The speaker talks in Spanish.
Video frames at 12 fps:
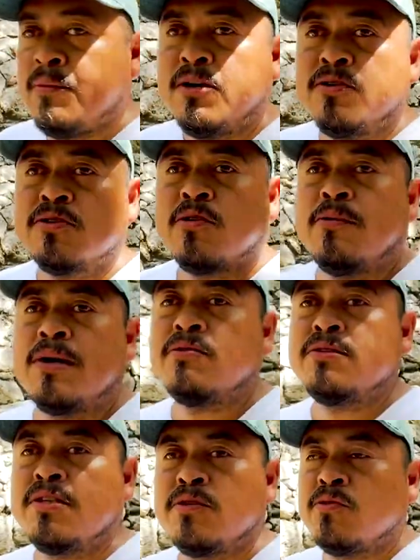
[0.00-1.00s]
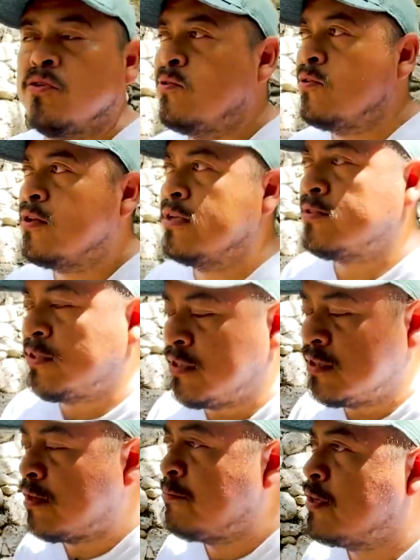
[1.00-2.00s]
amigos, Cobá constituyó uno de los
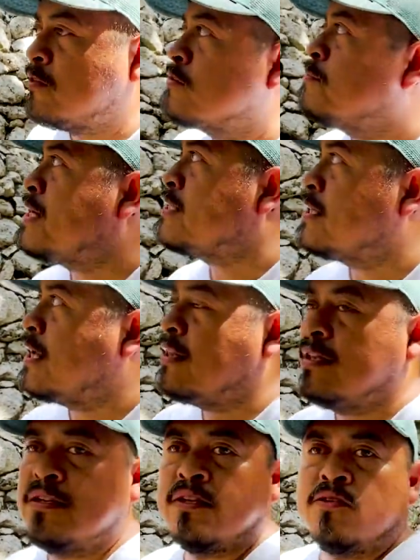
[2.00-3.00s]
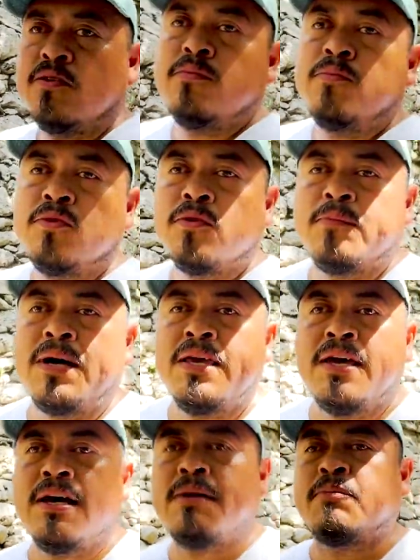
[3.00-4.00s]
asentamientos más grandes de todo el mundo
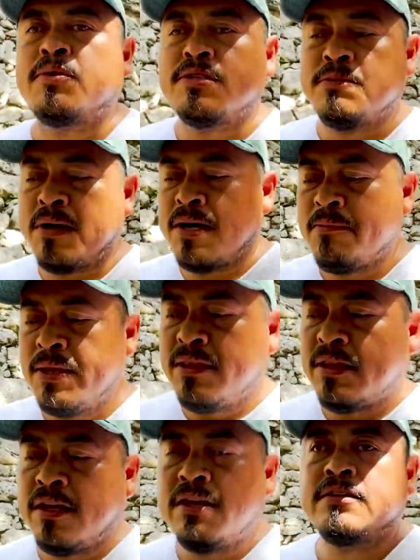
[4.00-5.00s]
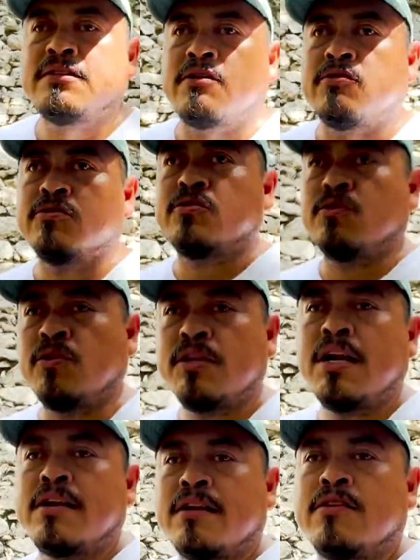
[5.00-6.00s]
maya. Aproximadamente se construyó
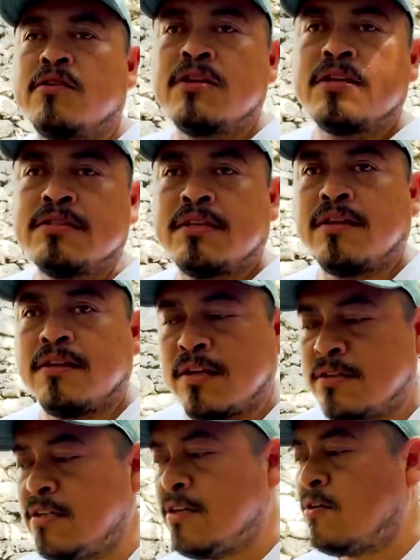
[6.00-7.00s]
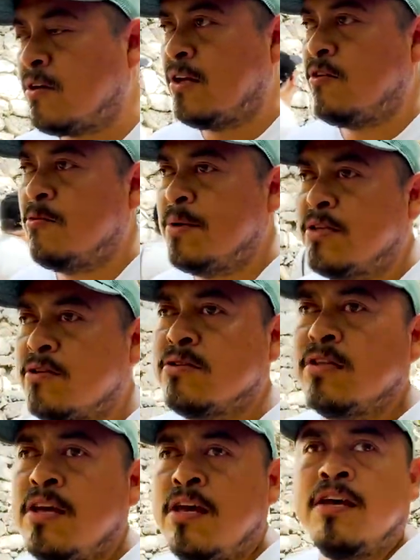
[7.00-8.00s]
en alrededor de 75
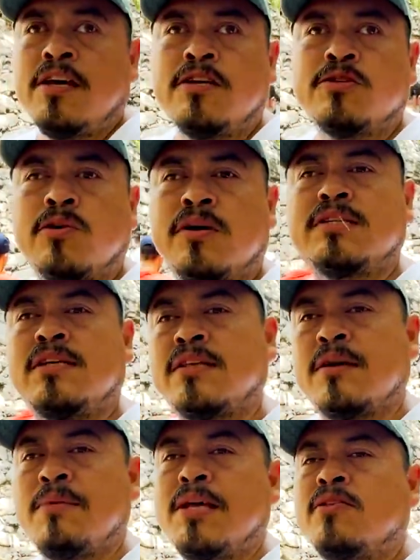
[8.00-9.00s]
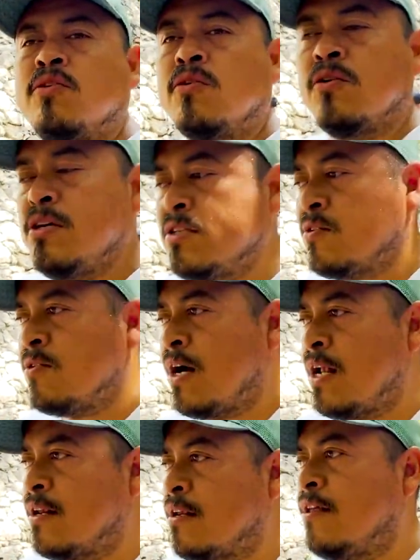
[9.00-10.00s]
kilómetros y su asentamiento lo hizo
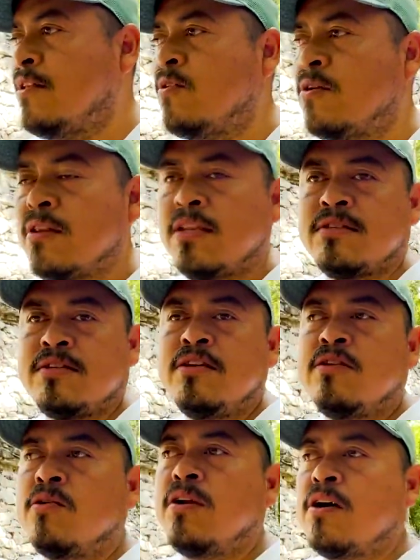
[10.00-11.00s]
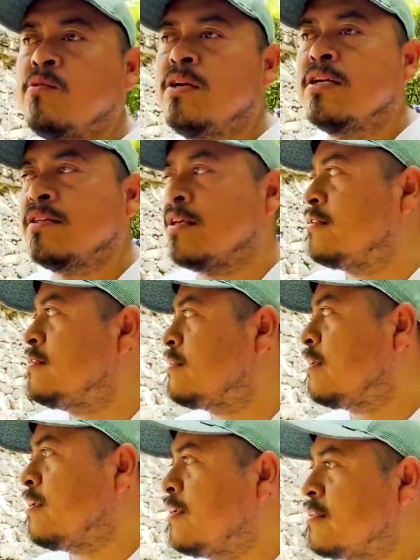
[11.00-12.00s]
alrededor de cinco lagunas que
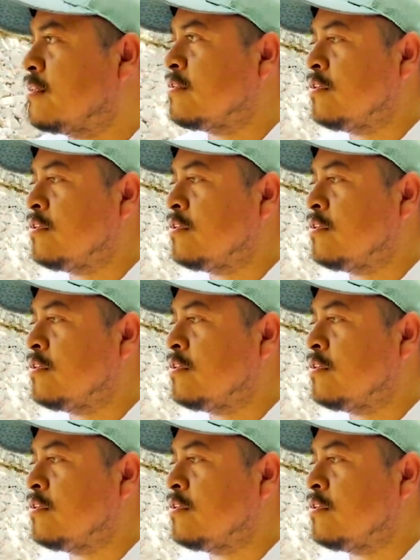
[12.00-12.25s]
existen en este